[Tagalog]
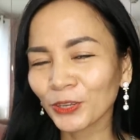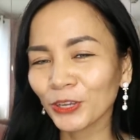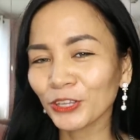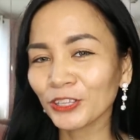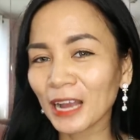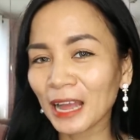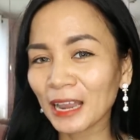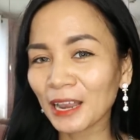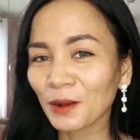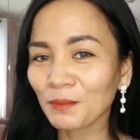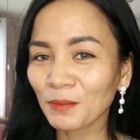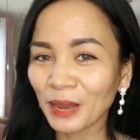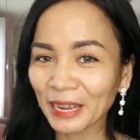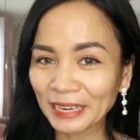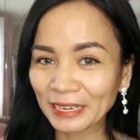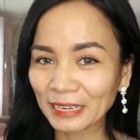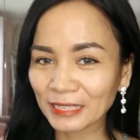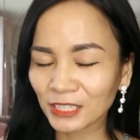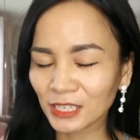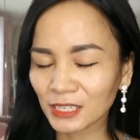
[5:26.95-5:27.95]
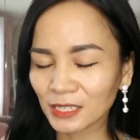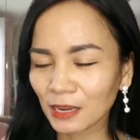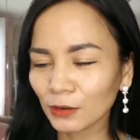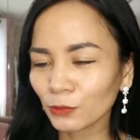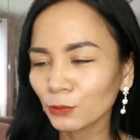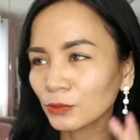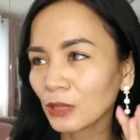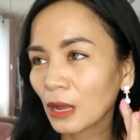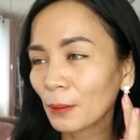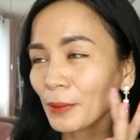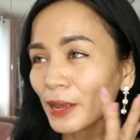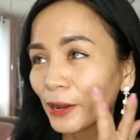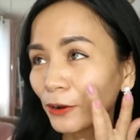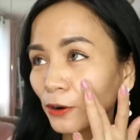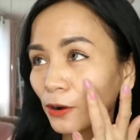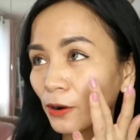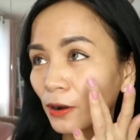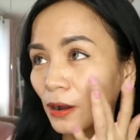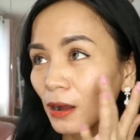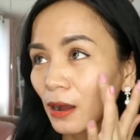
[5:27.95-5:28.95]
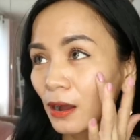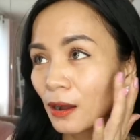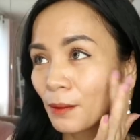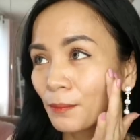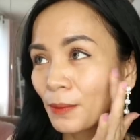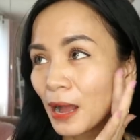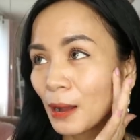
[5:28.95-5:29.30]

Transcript: Yun nga lang, mainit siya sa una. Pero uh,